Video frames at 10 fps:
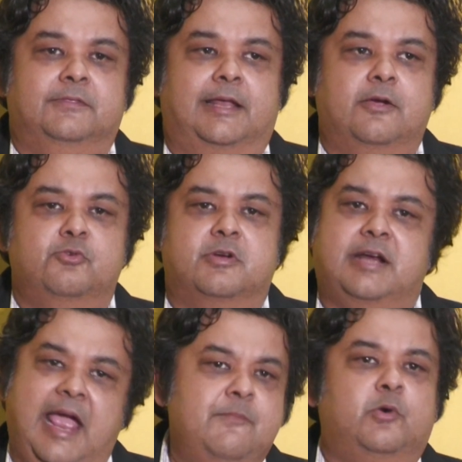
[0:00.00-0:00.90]
তারা কোনো
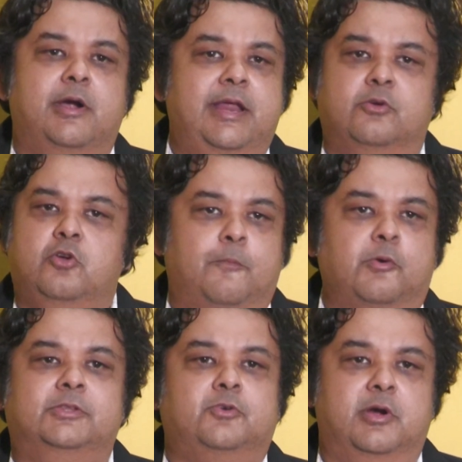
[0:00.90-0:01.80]
ক্রাইম করেনি কোনো
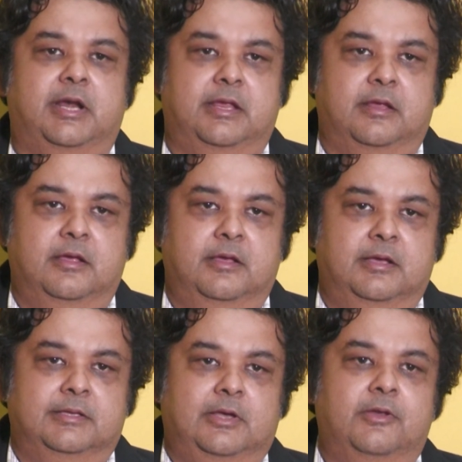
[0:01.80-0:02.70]
অপরাধ করে নেই
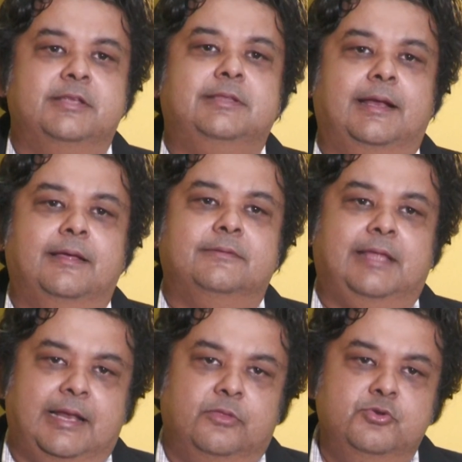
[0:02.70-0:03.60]
তাহলে তারা
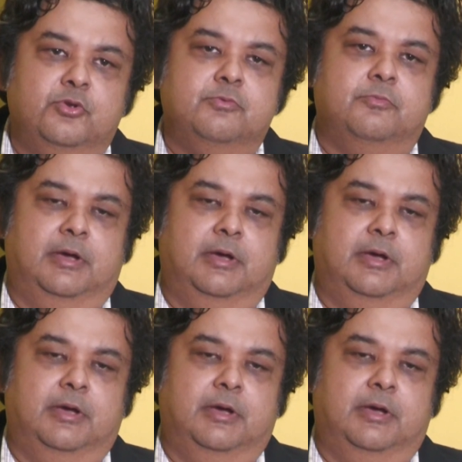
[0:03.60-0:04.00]
তারা দুজন